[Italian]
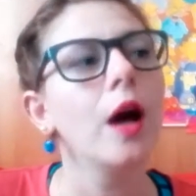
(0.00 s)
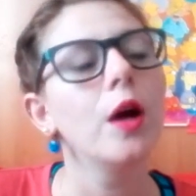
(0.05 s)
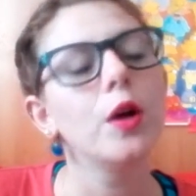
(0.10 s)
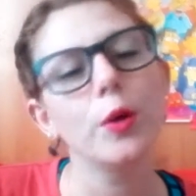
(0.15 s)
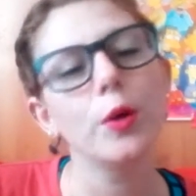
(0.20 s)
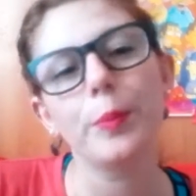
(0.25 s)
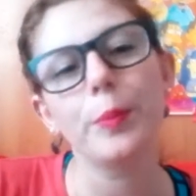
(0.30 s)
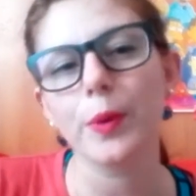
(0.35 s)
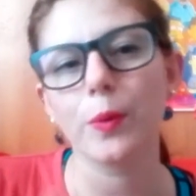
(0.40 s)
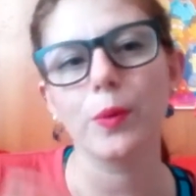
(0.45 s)

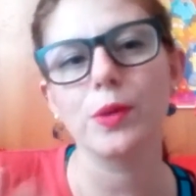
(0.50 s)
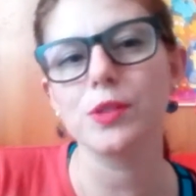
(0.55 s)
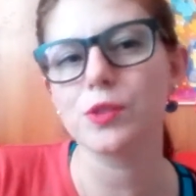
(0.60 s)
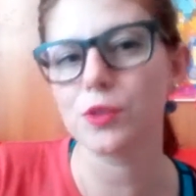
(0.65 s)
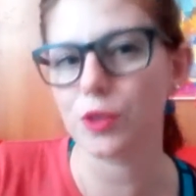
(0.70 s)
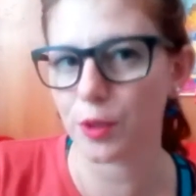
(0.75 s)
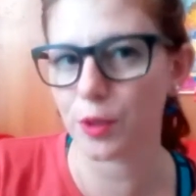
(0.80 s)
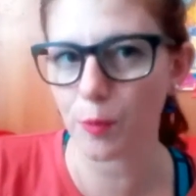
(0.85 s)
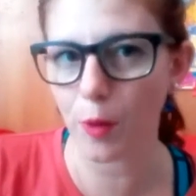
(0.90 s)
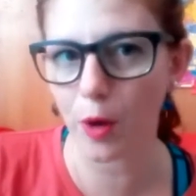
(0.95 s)
Non per
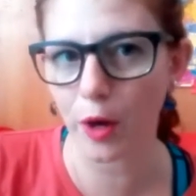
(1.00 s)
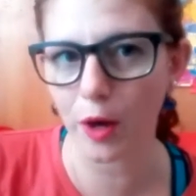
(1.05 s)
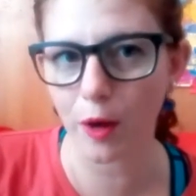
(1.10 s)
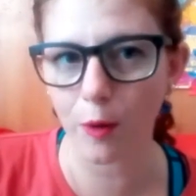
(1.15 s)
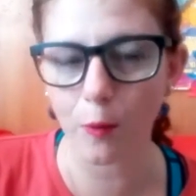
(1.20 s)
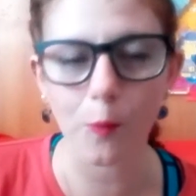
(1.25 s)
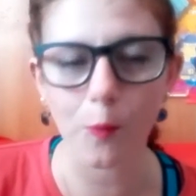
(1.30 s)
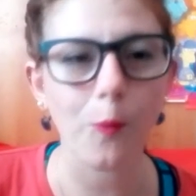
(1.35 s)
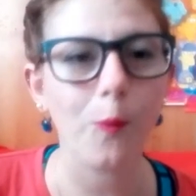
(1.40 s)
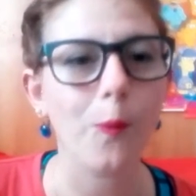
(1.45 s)
questo Nimona
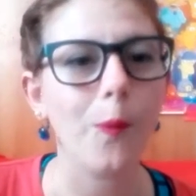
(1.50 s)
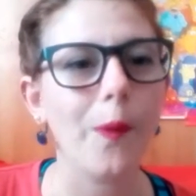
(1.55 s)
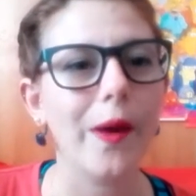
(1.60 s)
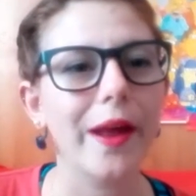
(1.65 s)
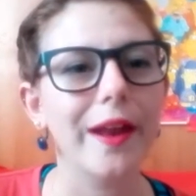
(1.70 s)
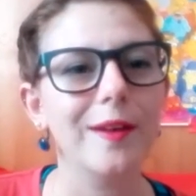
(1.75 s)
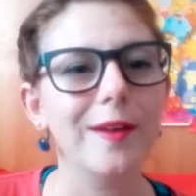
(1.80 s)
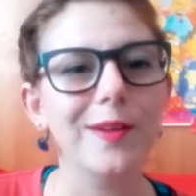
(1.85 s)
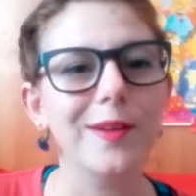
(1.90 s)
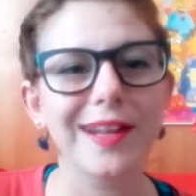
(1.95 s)

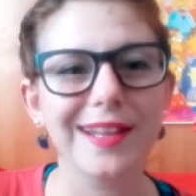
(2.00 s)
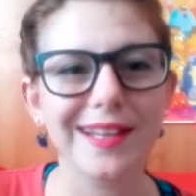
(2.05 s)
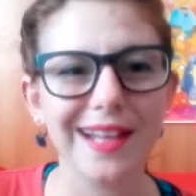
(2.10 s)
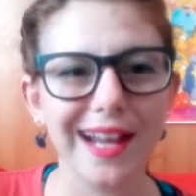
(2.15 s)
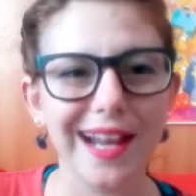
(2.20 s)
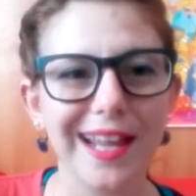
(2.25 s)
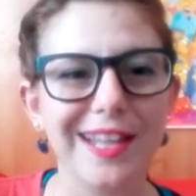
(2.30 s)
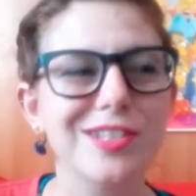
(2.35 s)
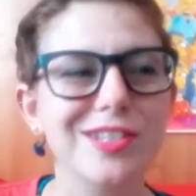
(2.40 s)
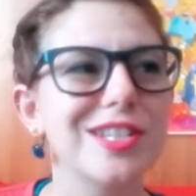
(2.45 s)
comunque non è da
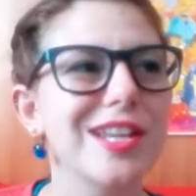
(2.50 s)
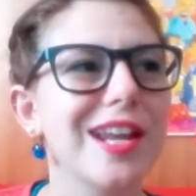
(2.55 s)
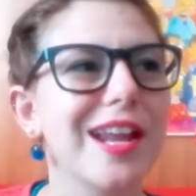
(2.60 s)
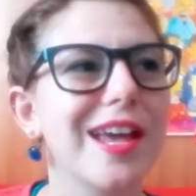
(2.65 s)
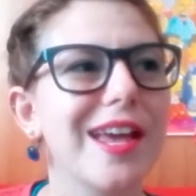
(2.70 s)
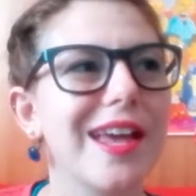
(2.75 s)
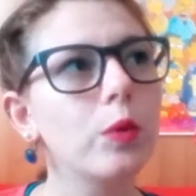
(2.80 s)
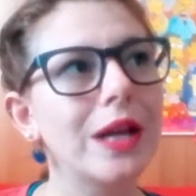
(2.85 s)
leggere.